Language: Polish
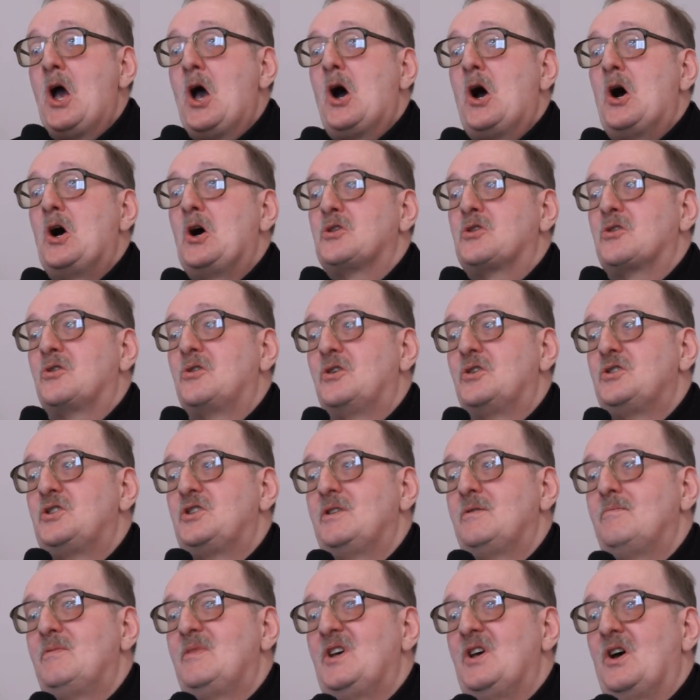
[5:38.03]

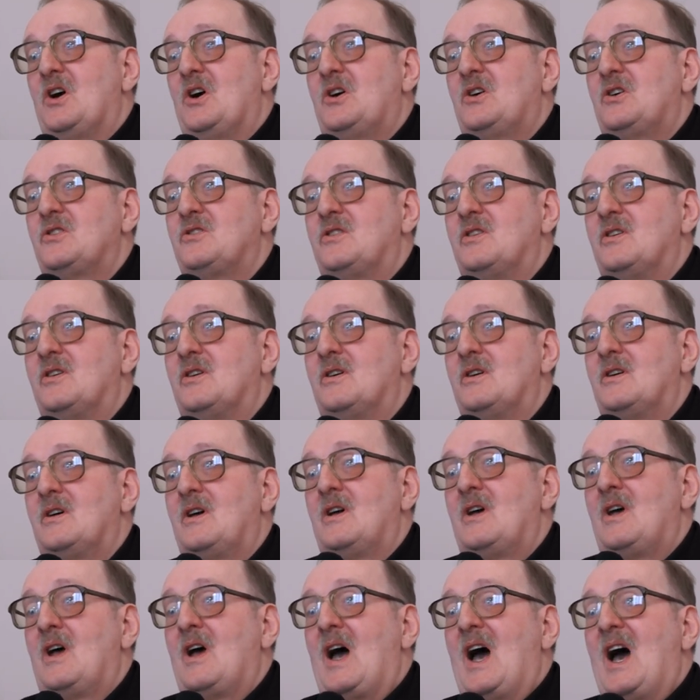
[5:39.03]
odchodzimy od
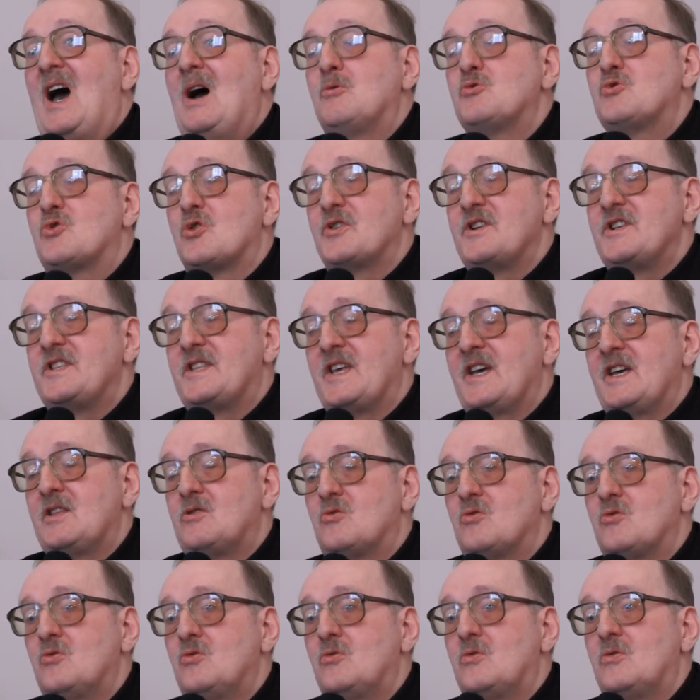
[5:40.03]

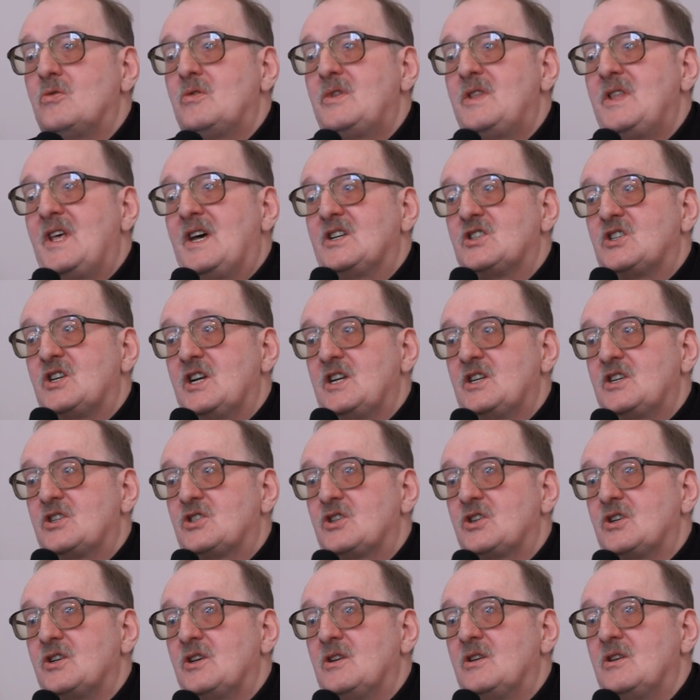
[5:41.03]
autorytetu na
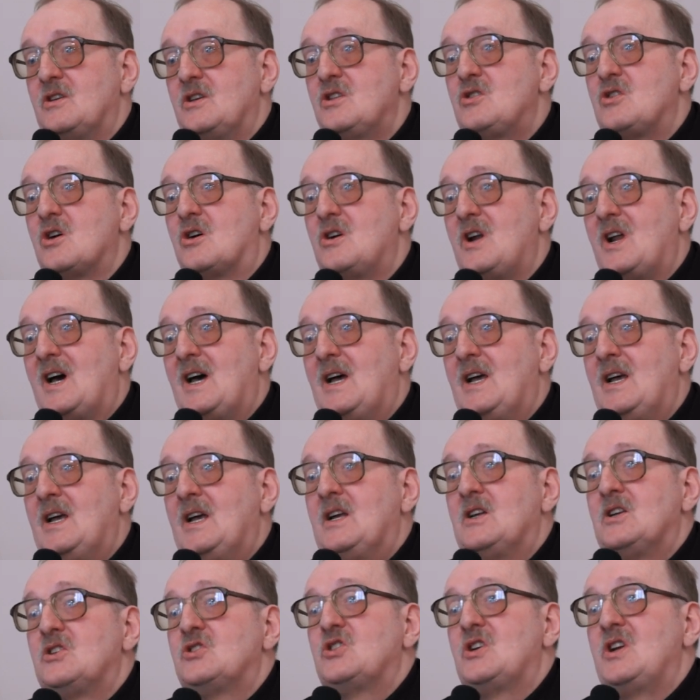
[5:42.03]
rzecz idola.
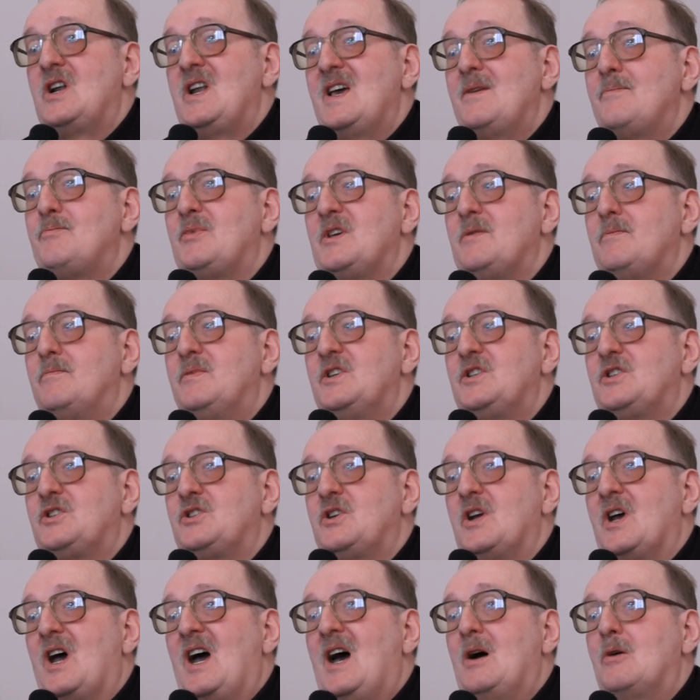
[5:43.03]
Czy lepiej
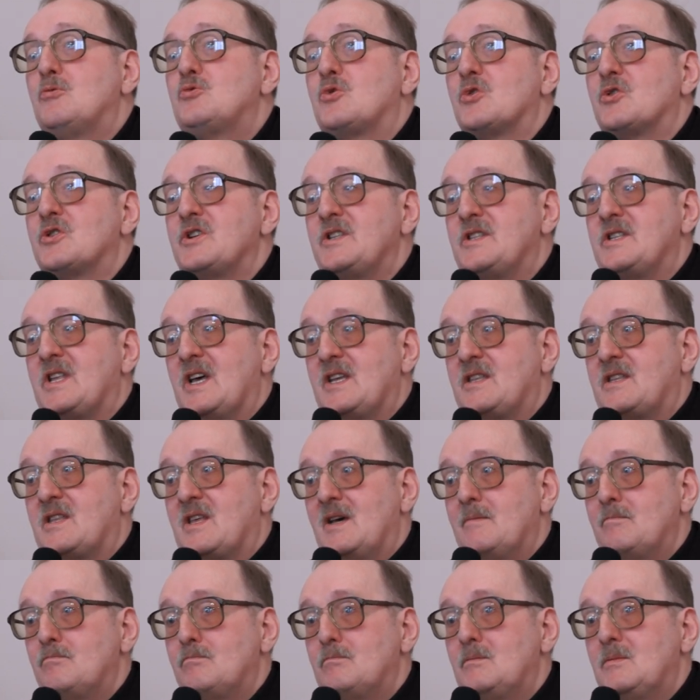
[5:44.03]
być
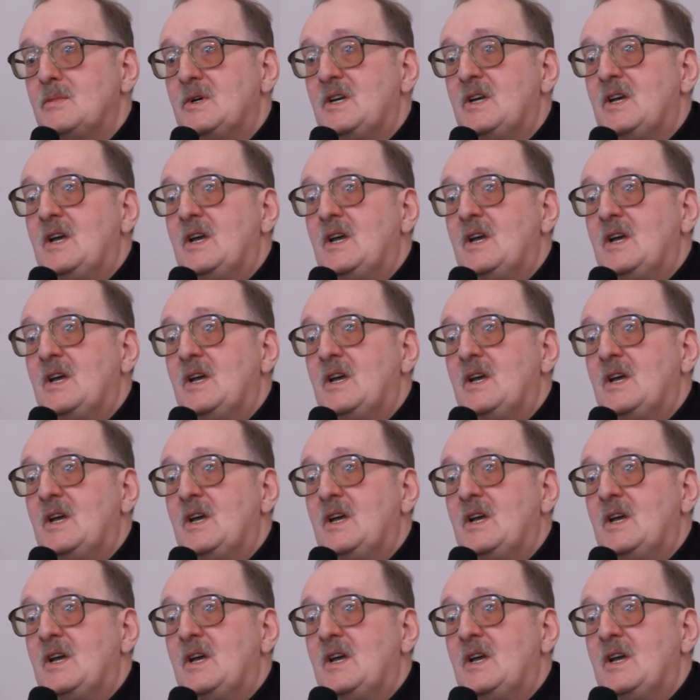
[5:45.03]
autorytetem,